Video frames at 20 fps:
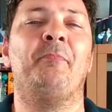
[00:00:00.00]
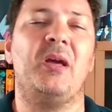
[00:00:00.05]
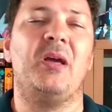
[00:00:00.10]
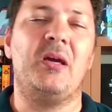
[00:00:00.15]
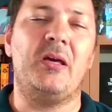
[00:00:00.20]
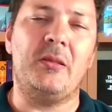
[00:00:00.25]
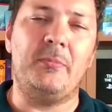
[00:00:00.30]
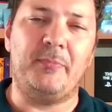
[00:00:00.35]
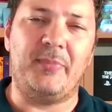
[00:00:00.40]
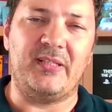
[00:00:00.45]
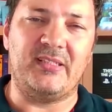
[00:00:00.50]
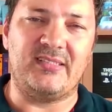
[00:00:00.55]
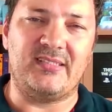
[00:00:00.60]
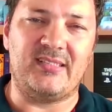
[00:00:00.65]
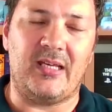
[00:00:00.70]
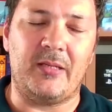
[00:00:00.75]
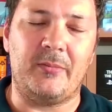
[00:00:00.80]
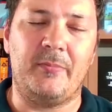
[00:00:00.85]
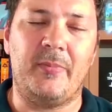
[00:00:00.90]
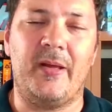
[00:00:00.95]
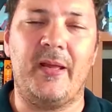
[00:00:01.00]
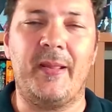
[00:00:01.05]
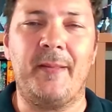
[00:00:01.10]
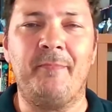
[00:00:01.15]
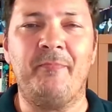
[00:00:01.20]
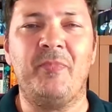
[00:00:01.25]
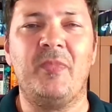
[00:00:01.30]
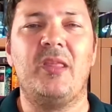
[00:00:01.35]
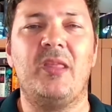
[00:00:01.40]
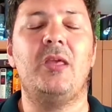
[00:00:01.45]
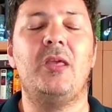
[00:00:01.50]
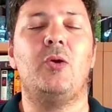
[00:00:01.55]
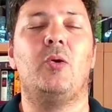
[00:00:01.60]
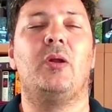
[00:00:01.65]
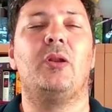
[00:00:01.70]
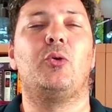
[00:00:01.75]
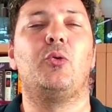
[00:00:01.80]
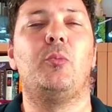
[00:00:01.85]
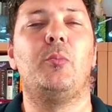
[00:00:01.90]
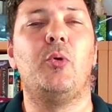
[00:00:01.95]
repensar bem e
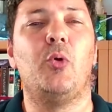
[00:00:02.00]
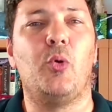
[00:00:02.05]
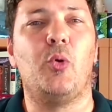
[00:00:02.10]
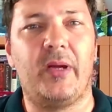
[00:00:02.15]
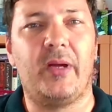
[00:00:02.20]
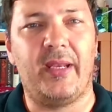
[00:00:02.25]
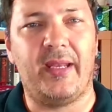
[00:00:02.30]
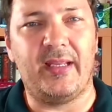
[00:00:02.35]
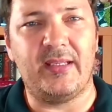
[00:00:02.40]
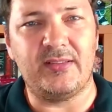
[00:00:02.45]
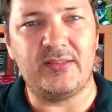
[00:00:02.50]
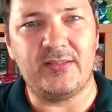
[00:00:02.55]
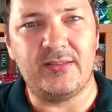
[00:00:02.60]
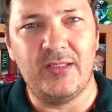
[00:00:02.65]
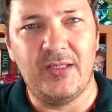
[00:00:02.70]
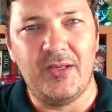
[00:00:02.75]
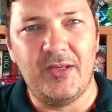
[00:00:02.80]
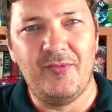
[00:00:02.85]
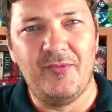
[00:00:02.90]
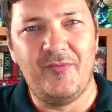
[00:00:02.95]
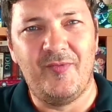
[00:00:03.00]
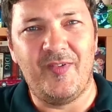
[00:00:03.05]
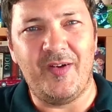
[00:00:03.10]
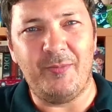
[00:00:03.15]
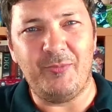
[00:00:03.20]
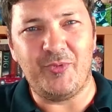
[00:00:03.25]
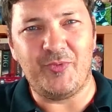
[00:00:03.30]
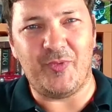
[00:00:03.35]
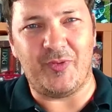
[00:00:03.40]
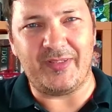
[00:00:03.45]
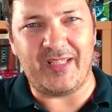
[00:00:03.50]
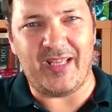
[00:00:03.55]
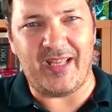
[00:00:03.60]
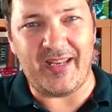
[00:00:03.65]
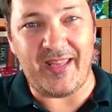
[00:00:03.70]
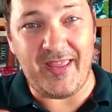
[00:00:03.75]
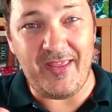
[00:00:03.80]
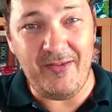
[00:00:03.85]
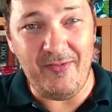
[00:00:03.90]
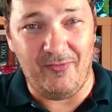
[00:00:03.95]
agora com o meu regresso vamos
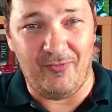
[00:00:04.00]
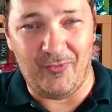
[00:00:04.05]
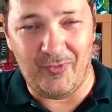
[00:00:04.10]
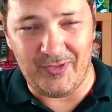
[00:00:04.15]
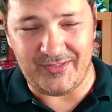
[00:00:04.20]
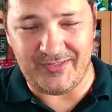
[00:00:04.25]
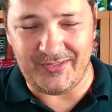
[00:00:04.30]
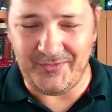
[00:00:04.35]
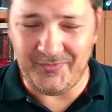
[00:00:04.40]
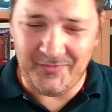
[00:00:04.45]
voltar em força.